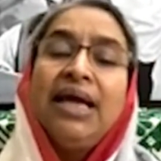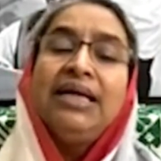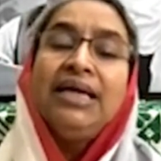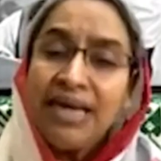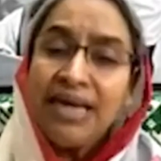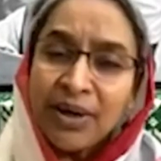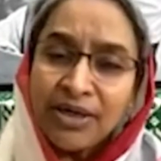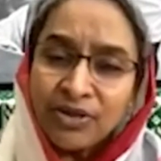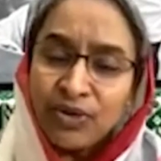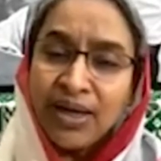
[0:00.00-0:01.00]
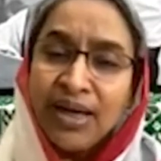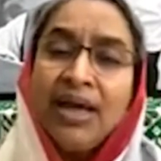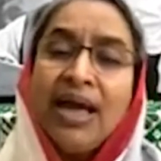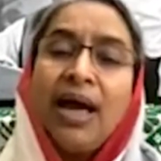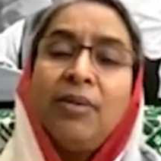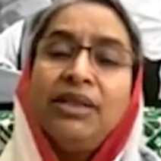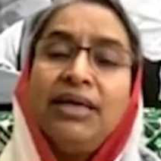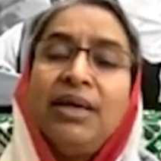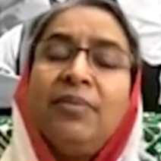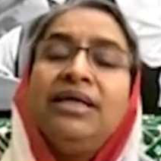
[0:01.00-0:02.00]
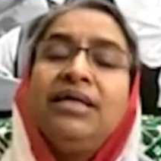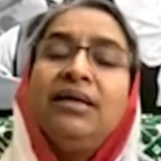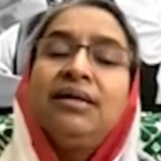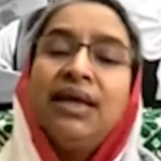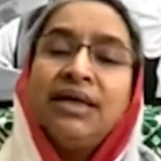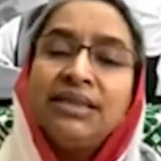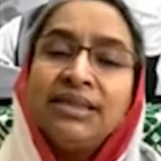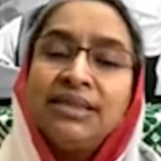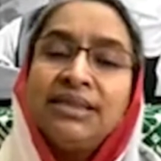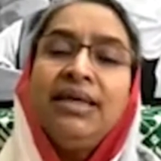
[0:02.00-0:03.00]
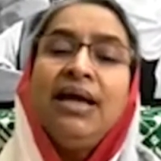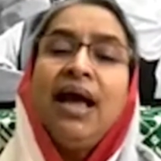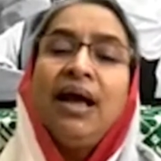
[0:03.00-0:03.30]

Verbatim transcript: এগিয়ে নেবার জন্য আমাদের রেমেডিয়াল ক্লাসেস এর